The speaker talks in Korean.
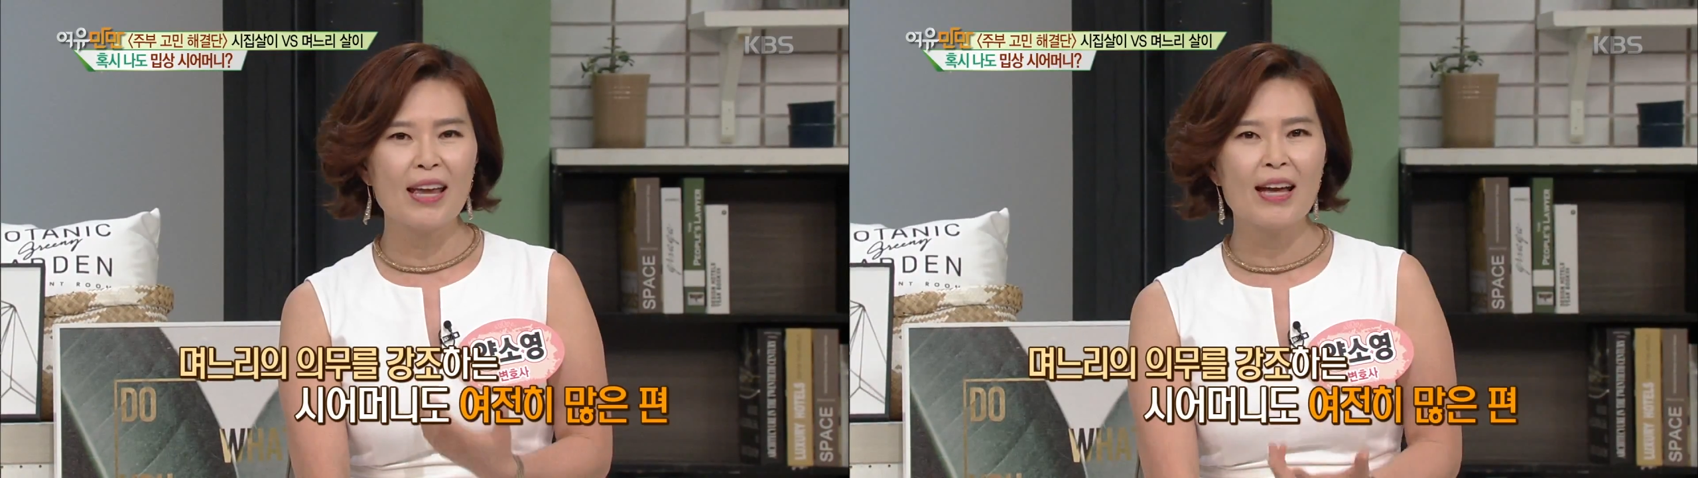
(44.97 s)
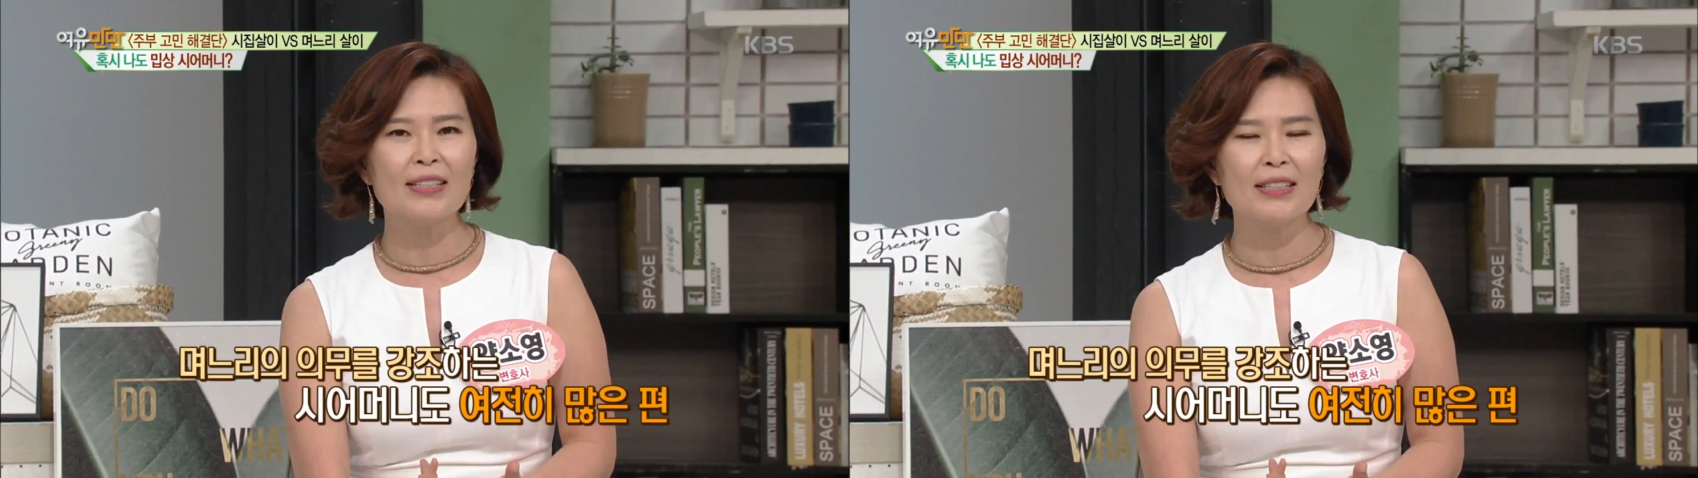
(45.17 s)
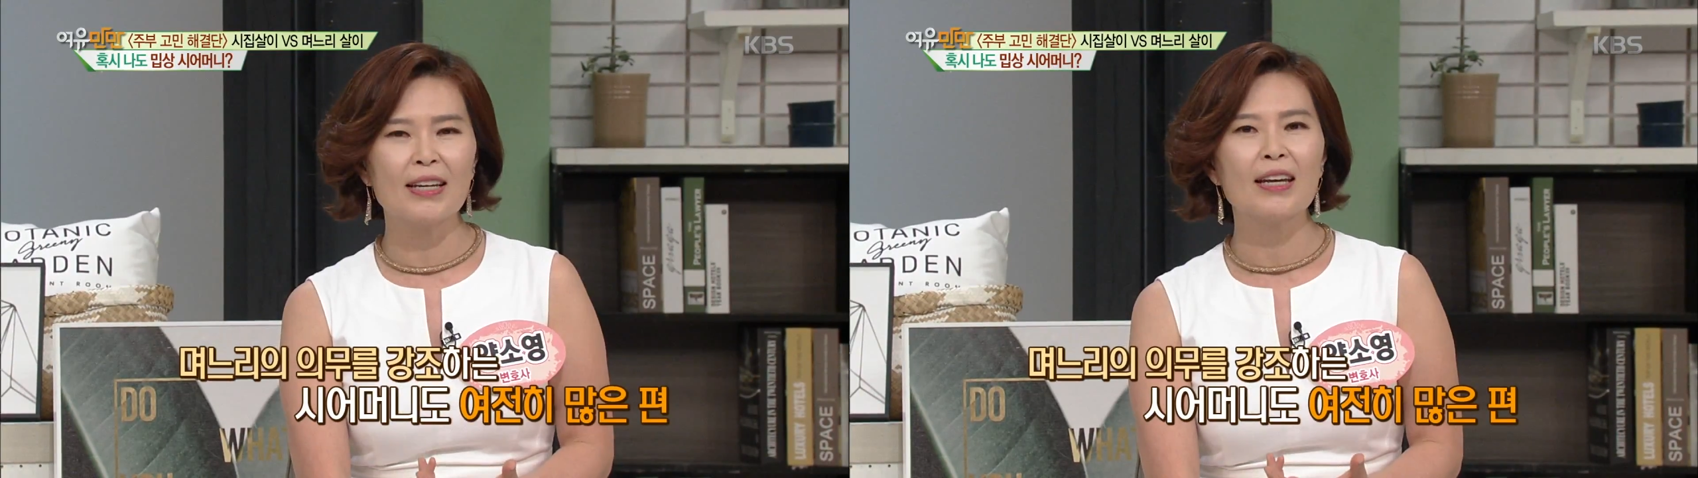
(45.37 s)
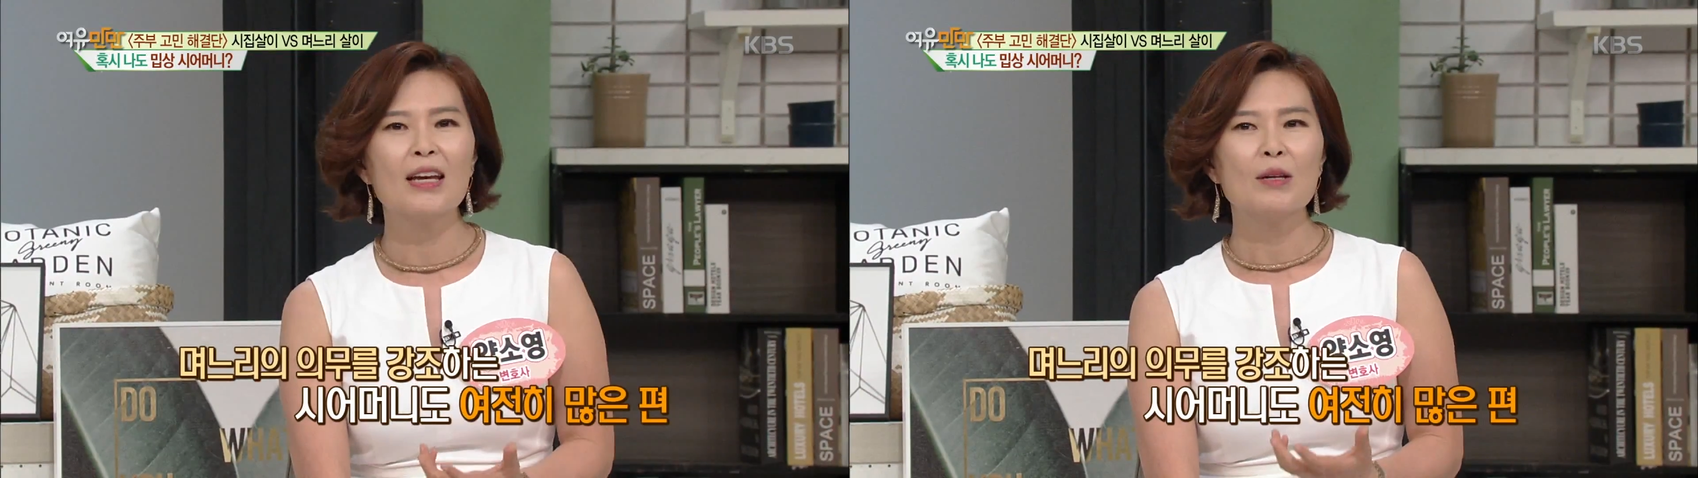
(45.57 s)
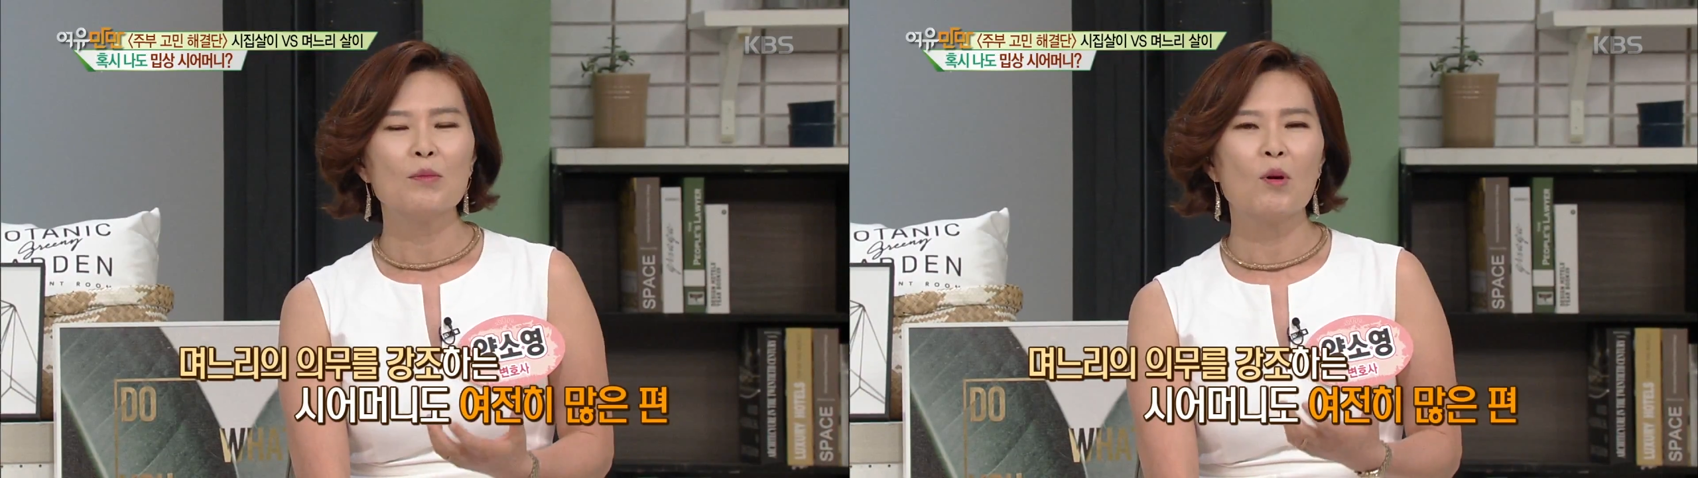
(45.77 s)
해야지.
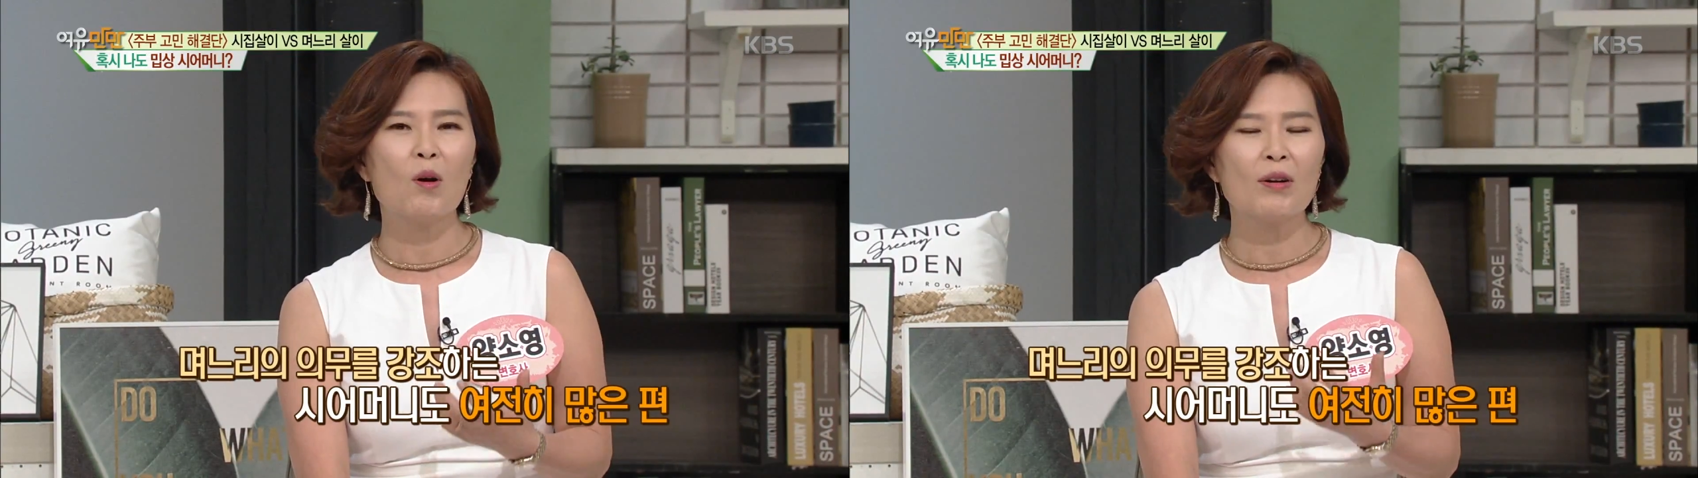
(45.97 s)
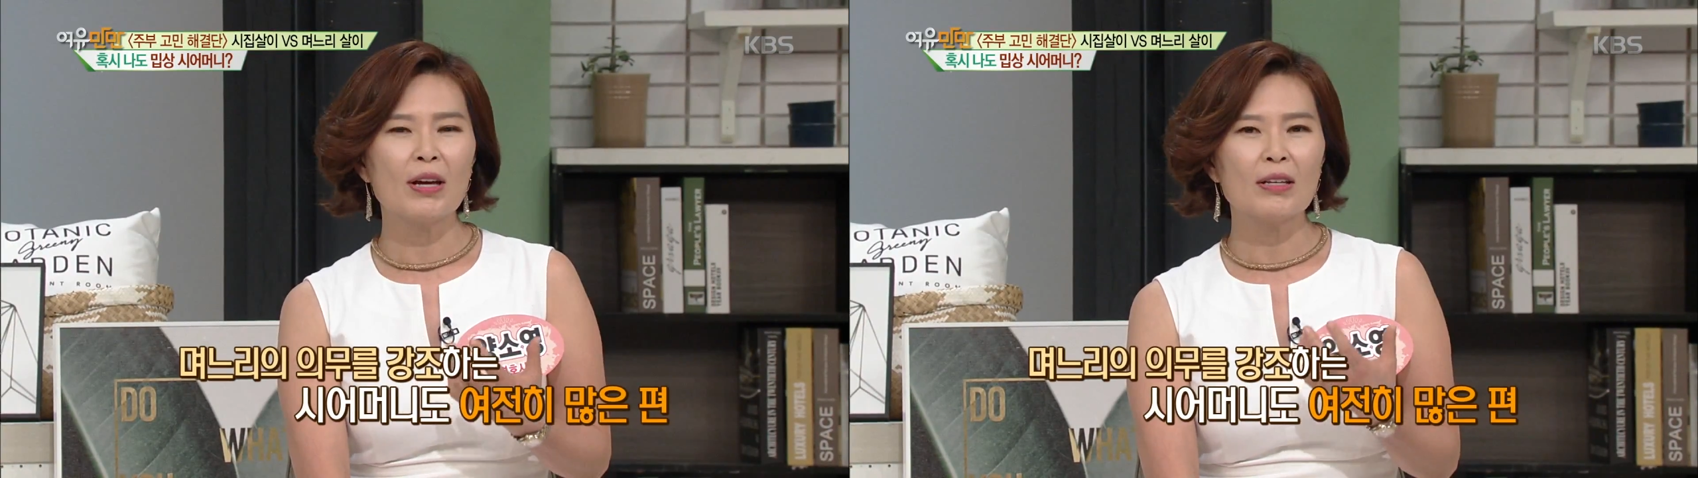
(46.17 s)
뭐